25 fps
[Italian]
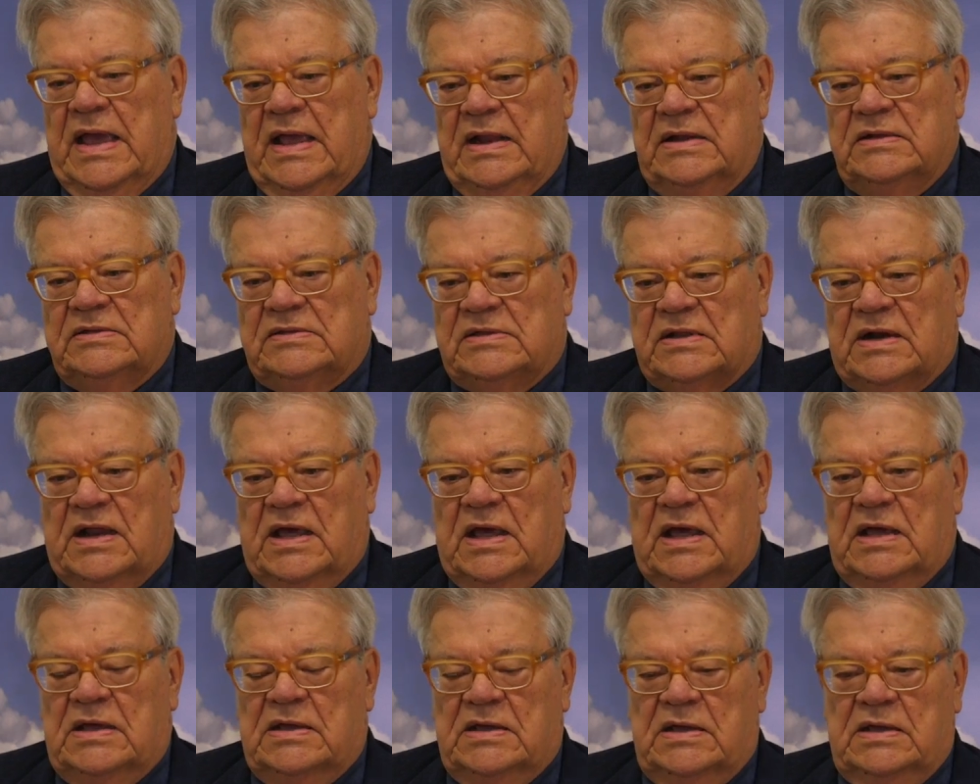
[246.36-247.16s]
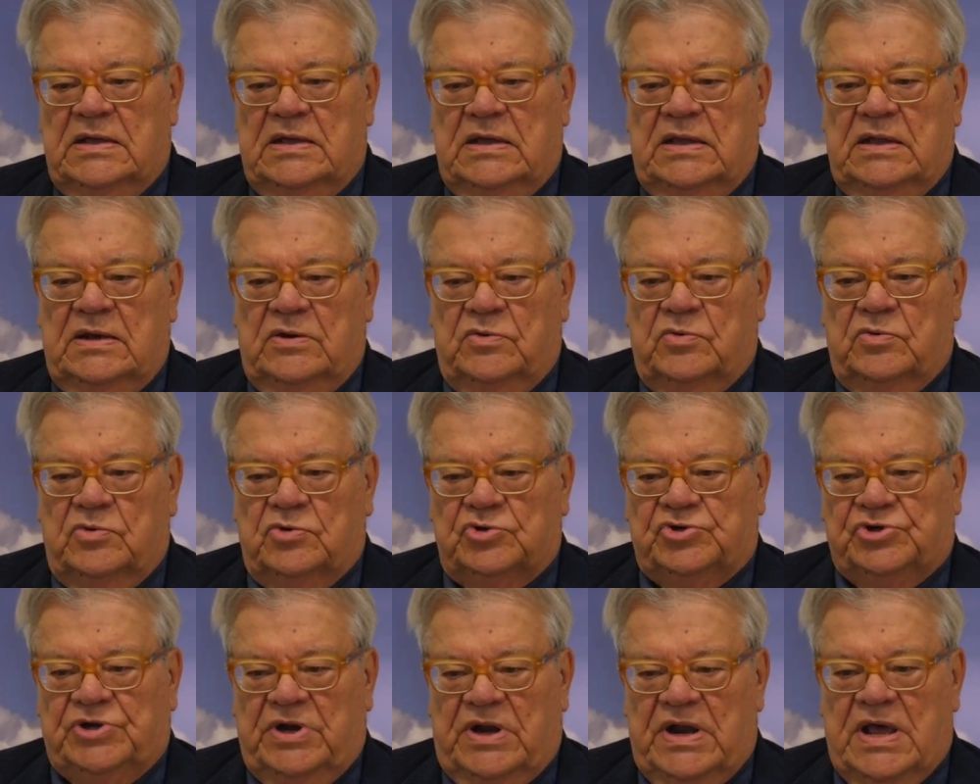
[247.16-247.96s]
entra in uno
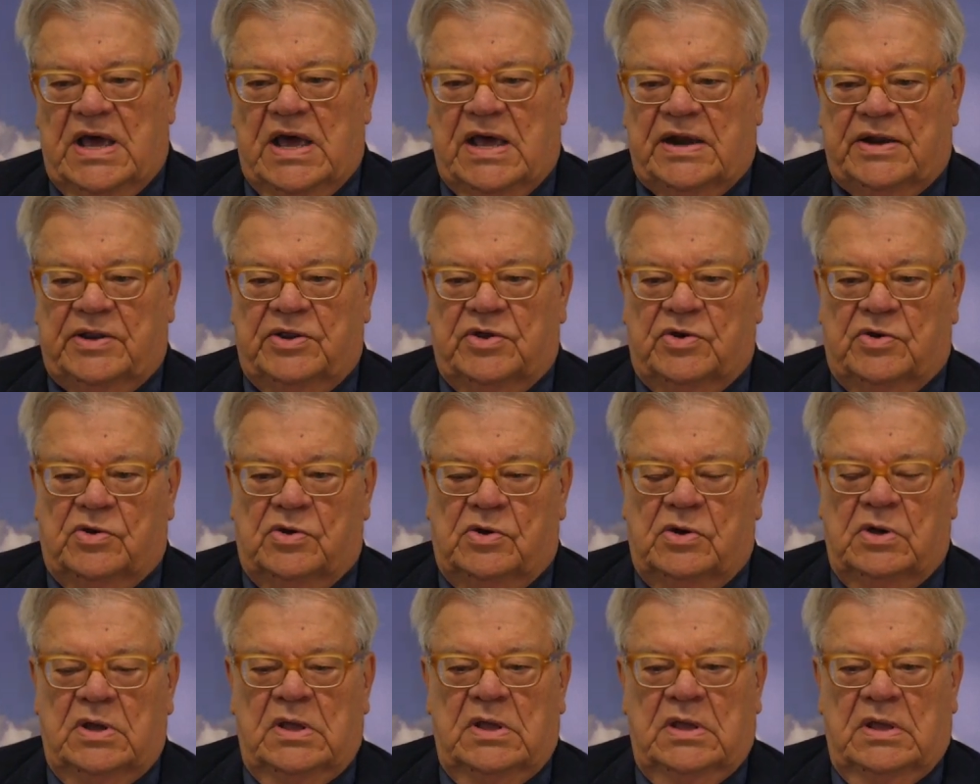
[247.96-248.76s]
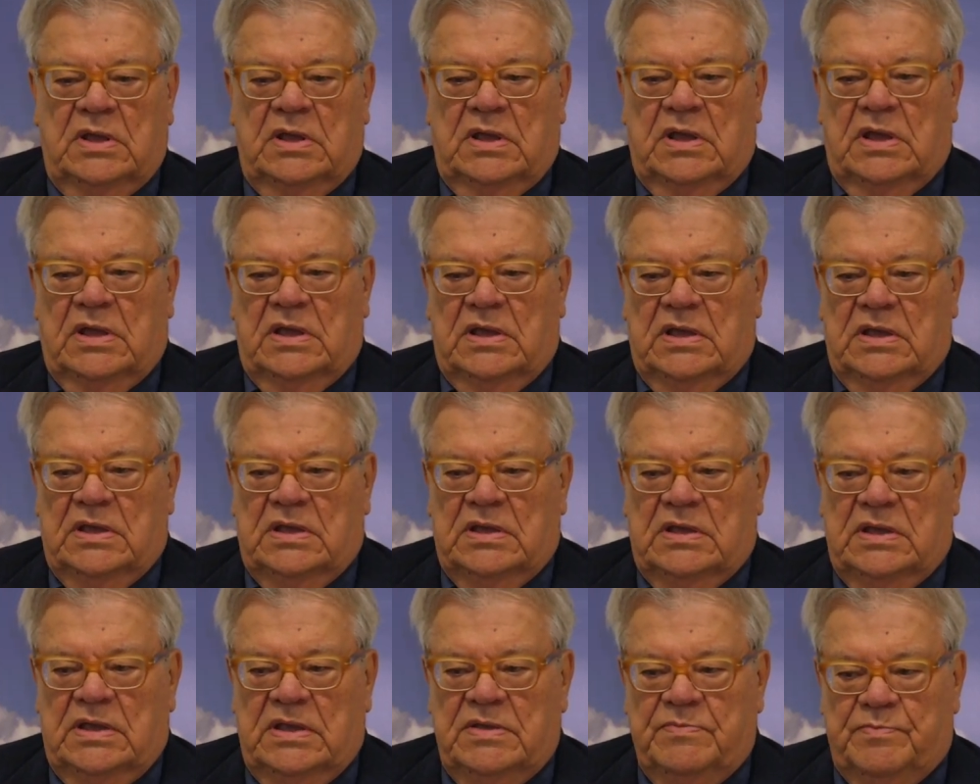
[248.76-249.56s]
scenario
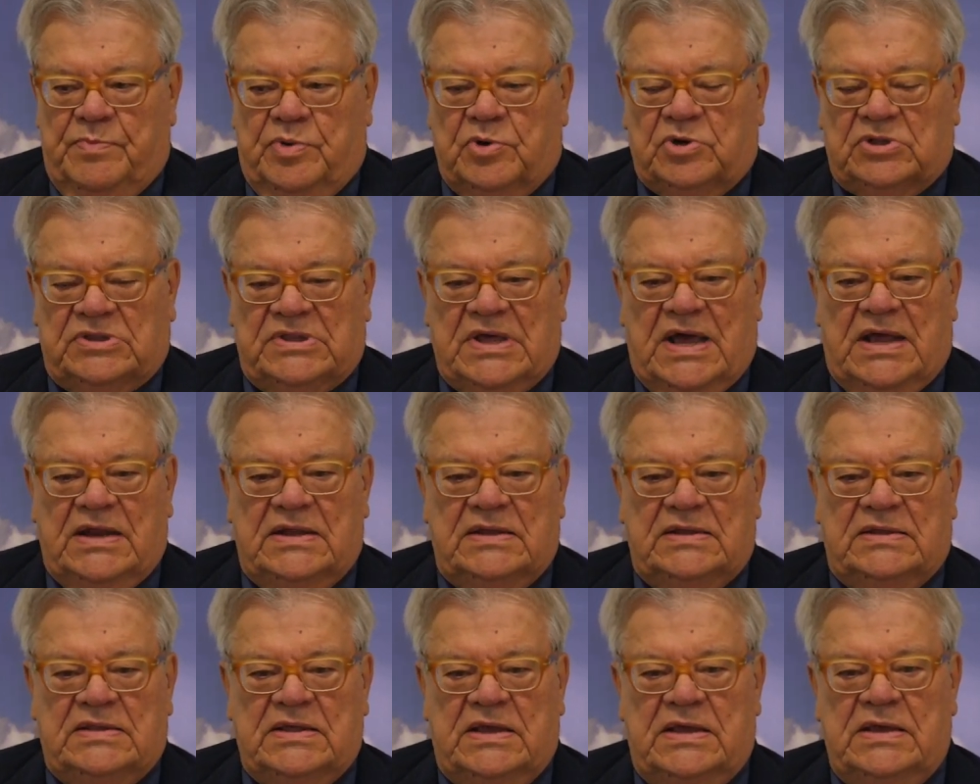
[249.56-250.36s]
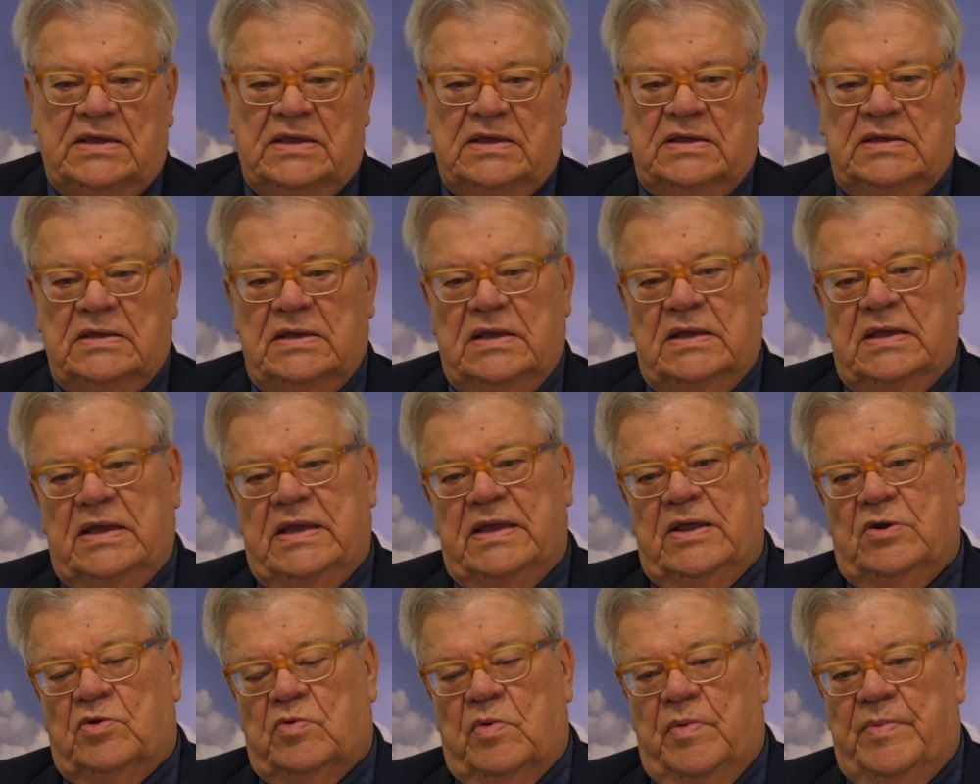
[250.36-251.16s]
eh, importante,
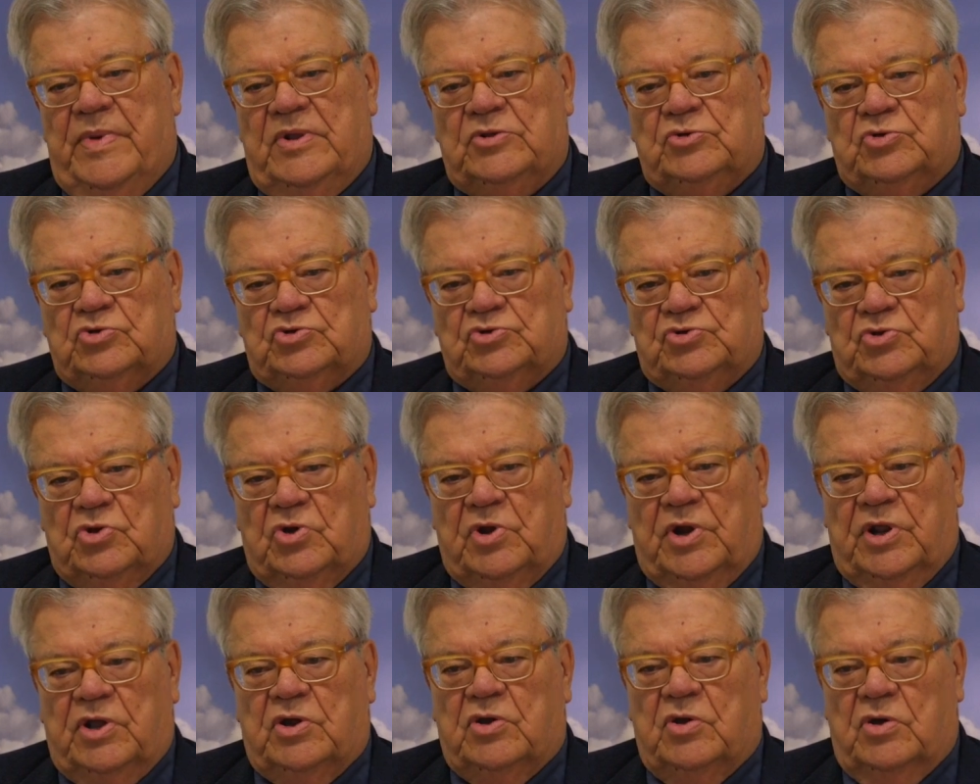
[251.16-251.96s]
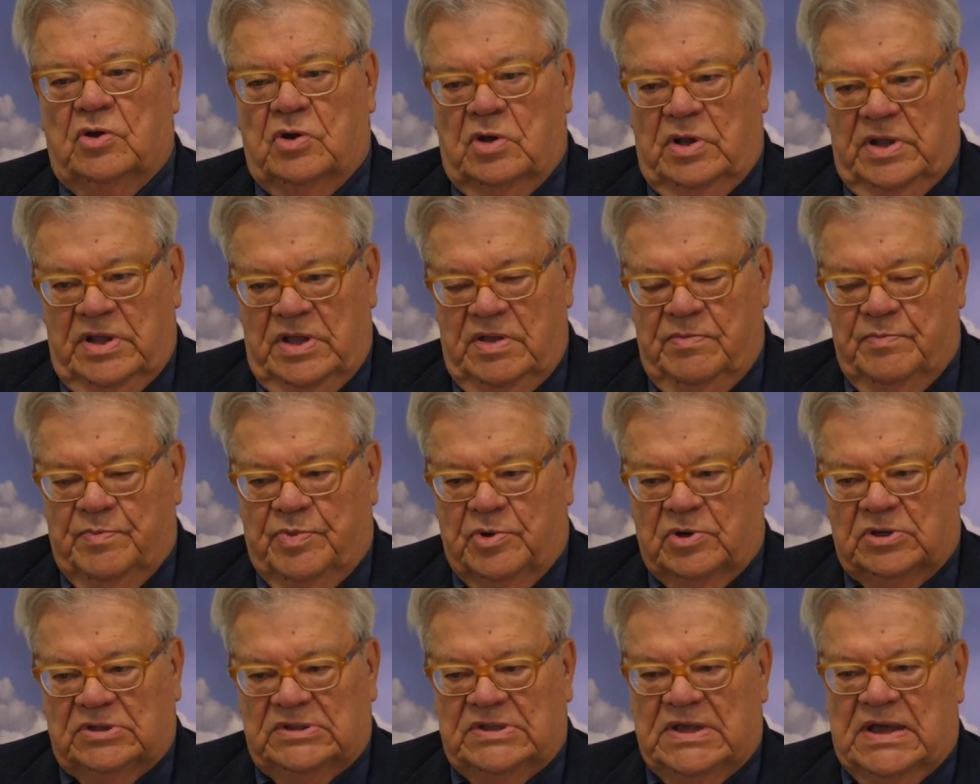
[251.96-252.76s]
in un momento storico
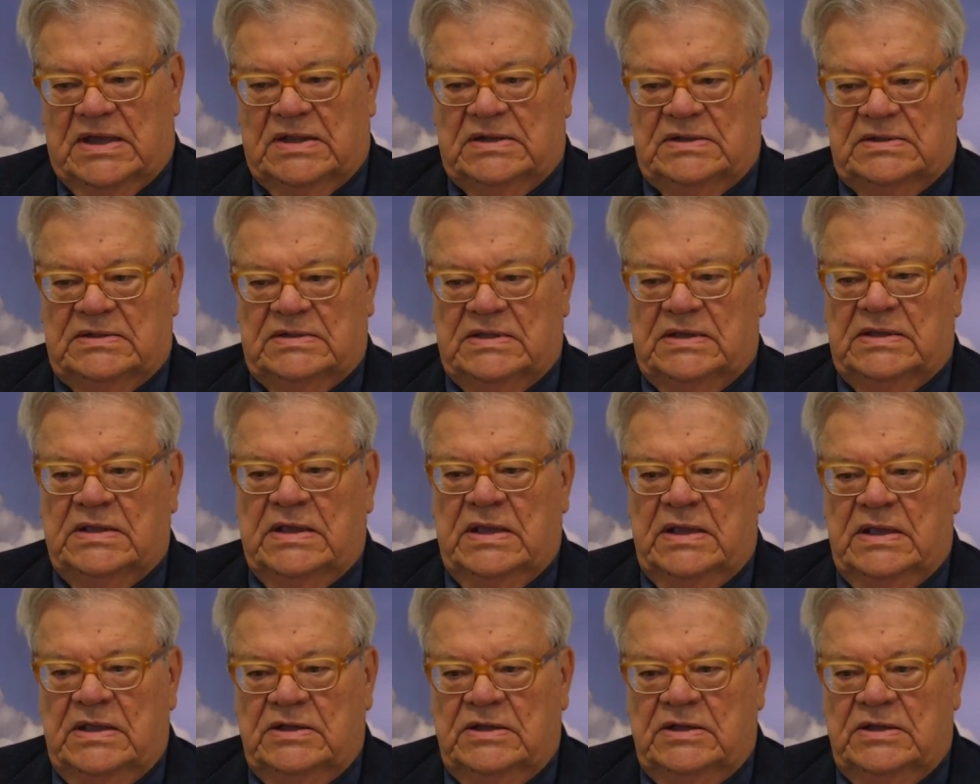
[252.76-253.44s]
importante.